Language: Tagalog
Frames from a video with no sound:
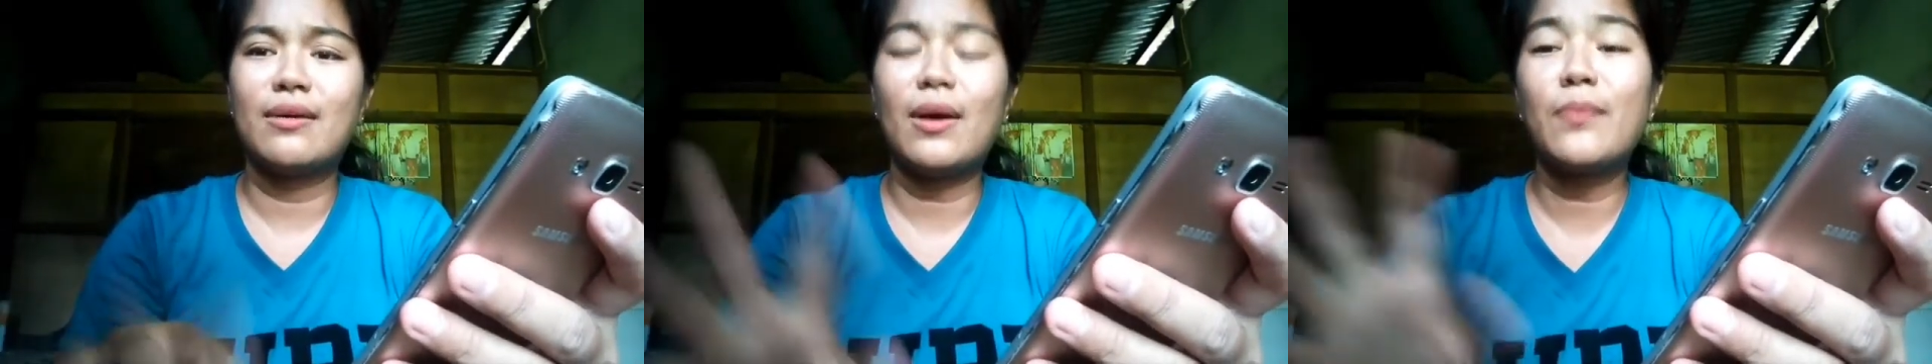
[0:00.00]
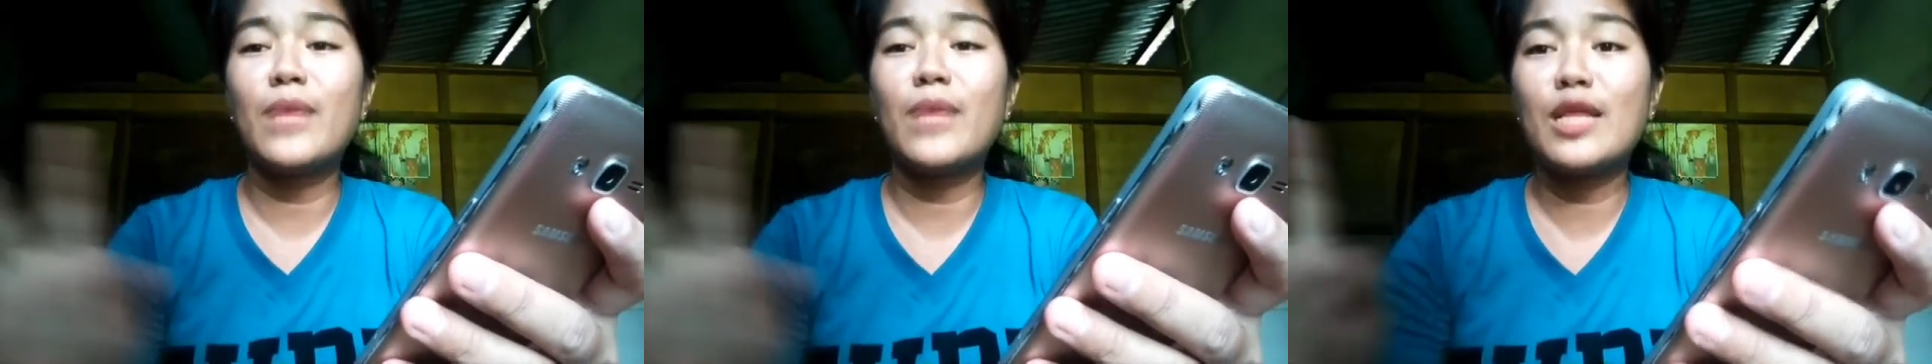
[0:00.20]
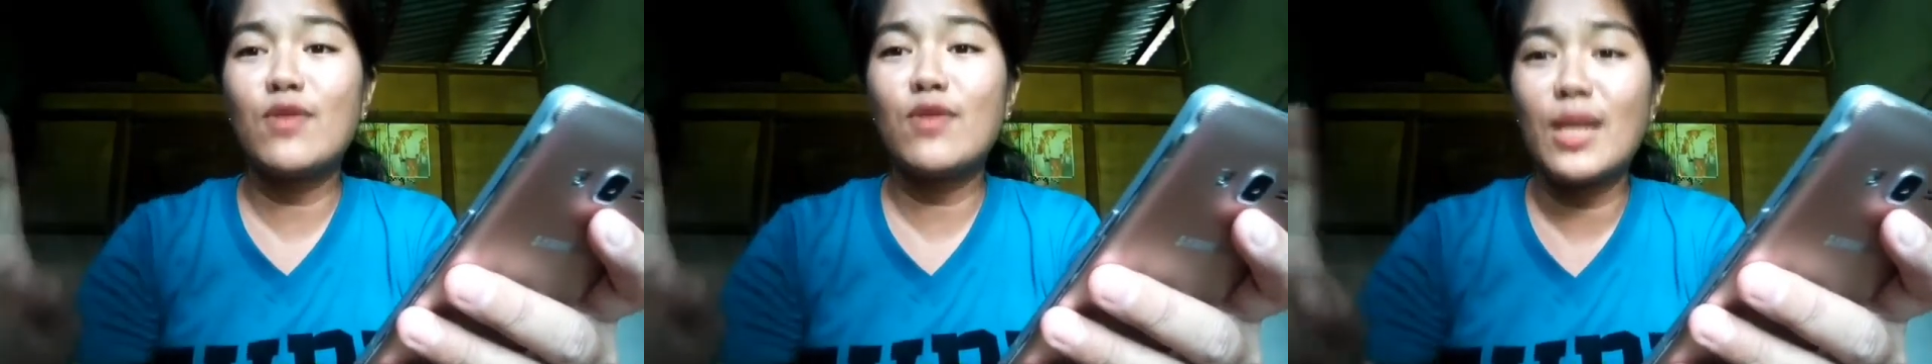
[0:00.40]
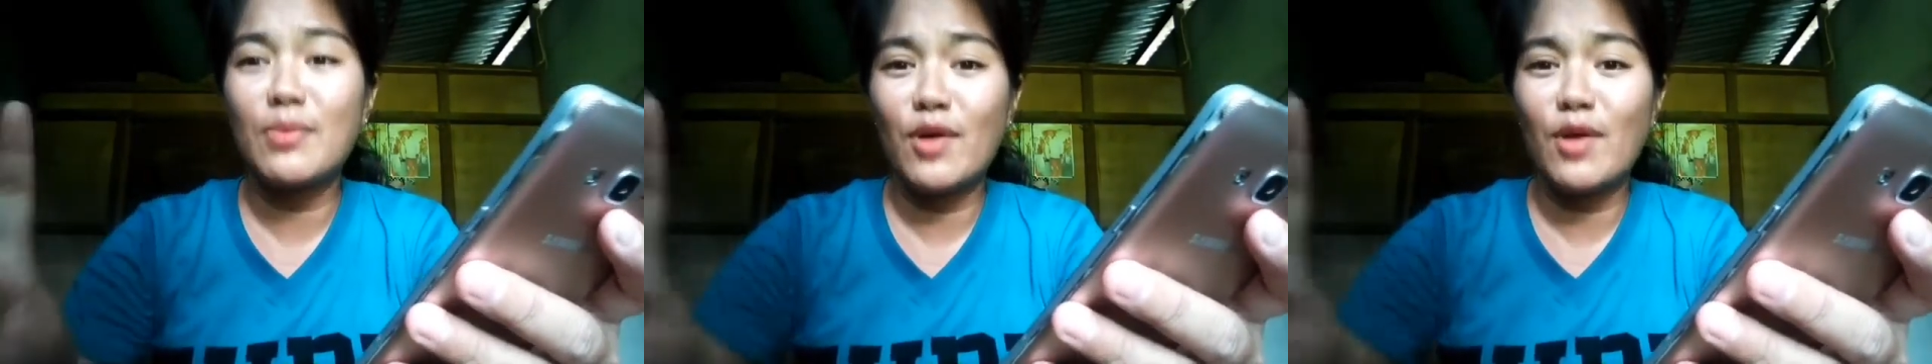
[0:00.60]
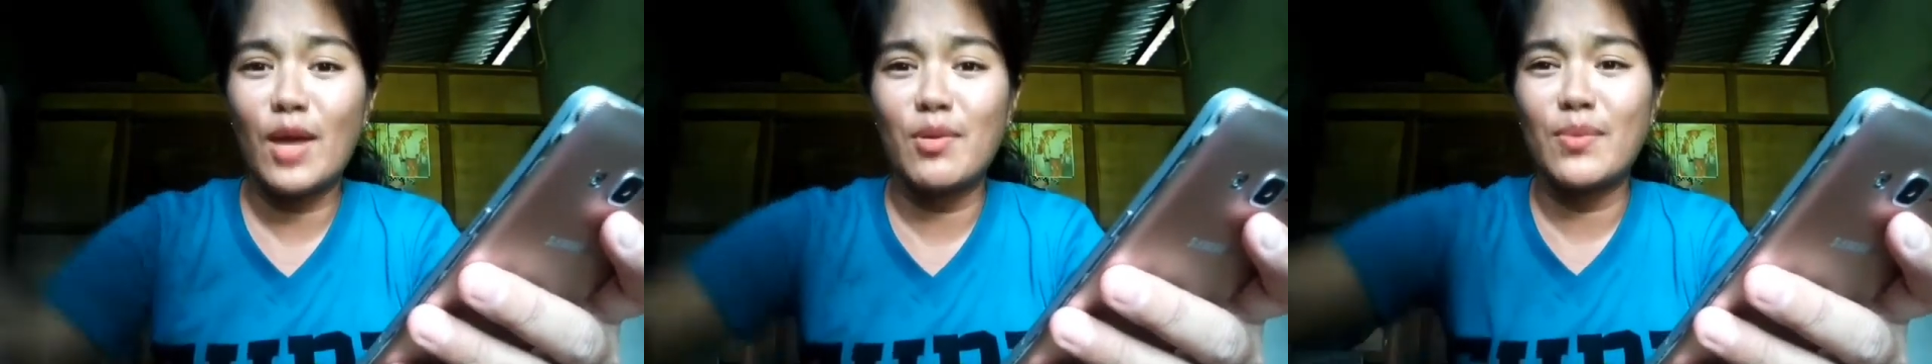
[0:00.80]
Update ko lang po
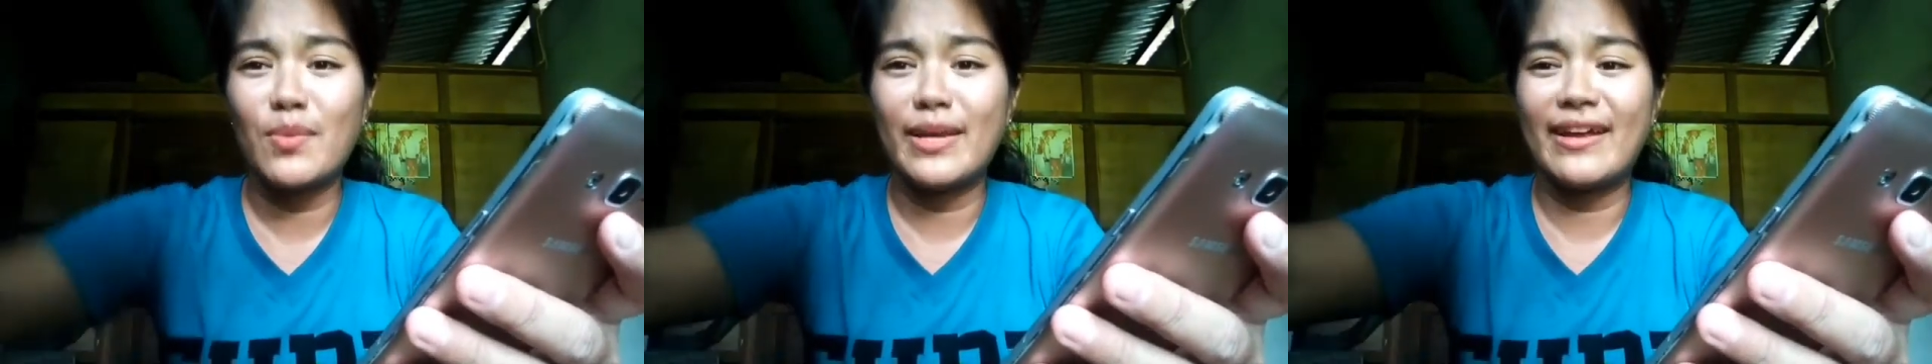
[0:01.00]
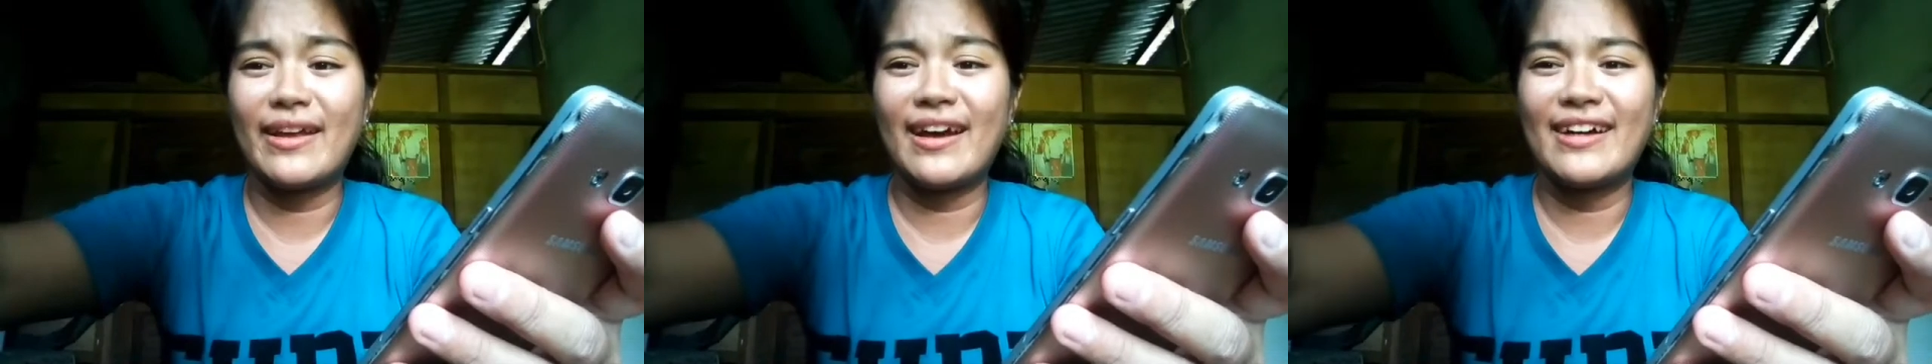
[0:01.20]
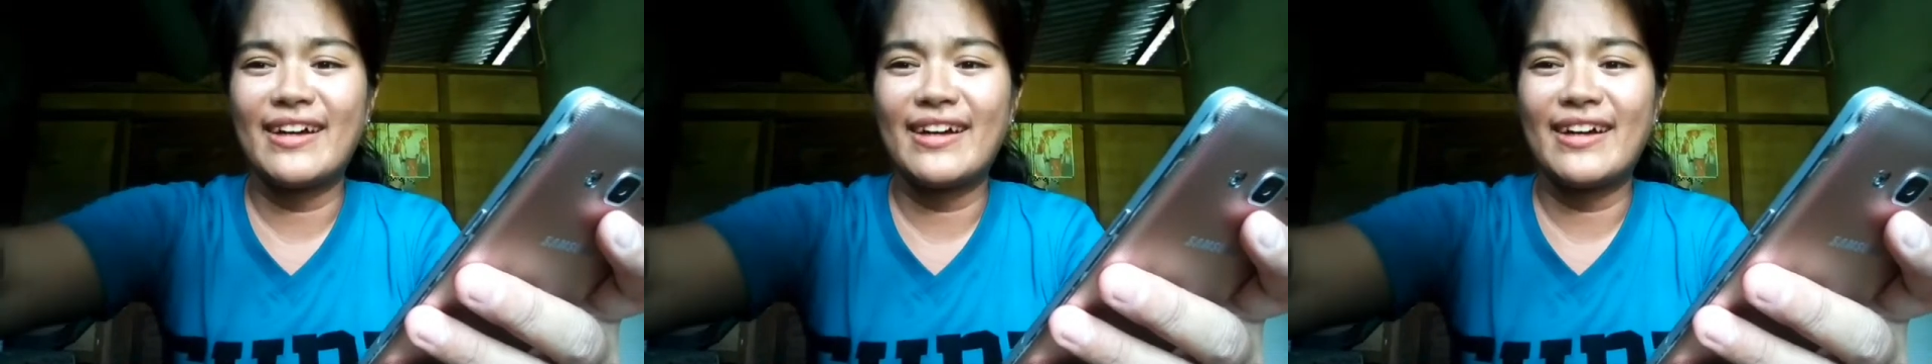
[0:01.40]
kayo mamaya.